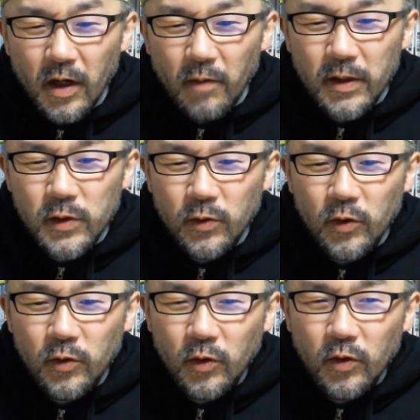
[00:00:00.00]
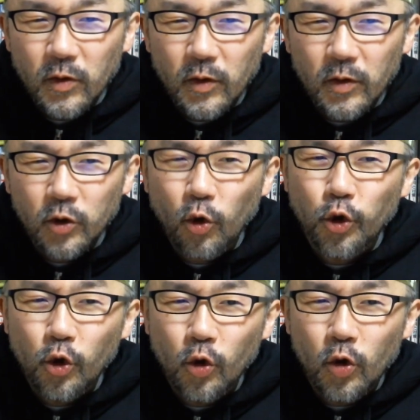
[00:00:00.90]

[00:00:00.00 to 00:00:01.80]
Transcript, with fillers: まあ、その土俵、